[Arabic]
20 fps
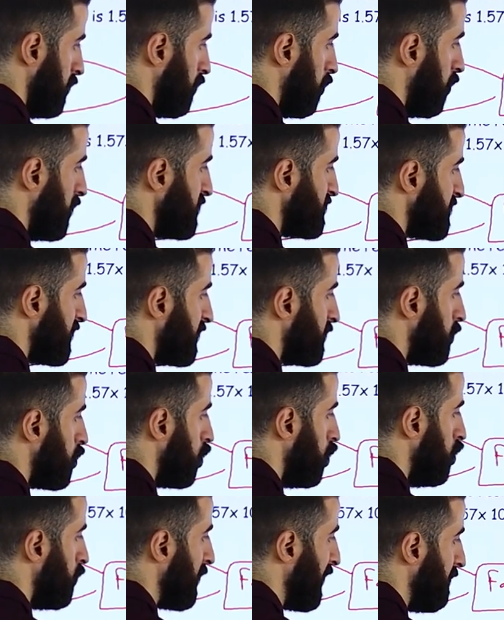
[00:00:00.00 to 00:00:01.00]
والسلك
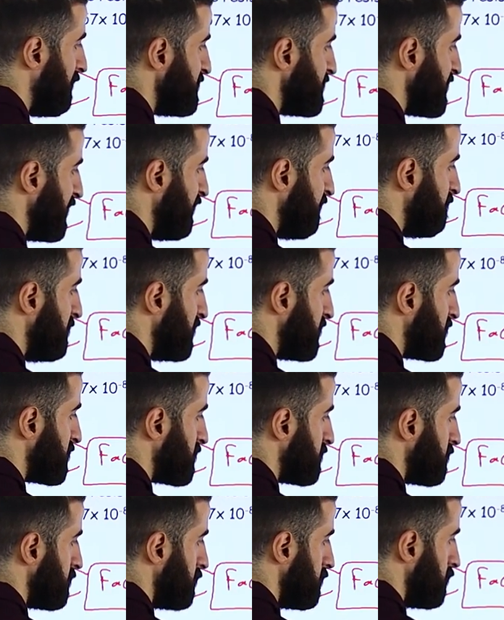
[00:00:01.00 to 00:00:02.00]
كله ب 5000 متر
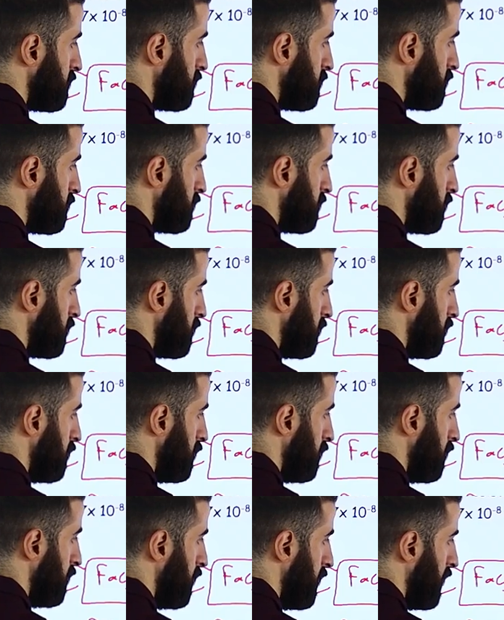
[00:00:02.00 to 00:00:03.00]

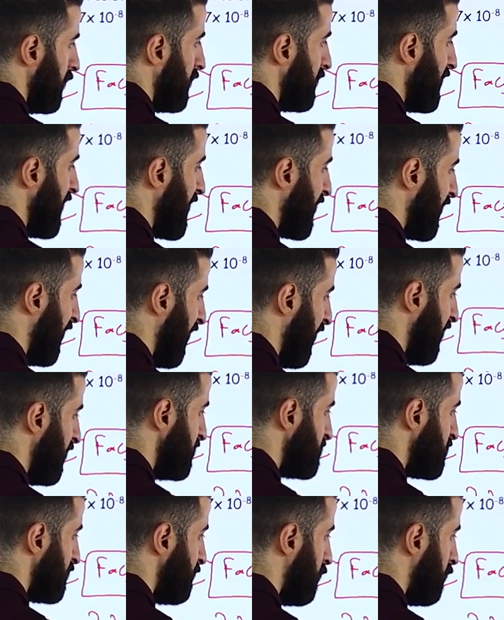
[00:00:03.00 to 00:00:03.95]
لا انا عايز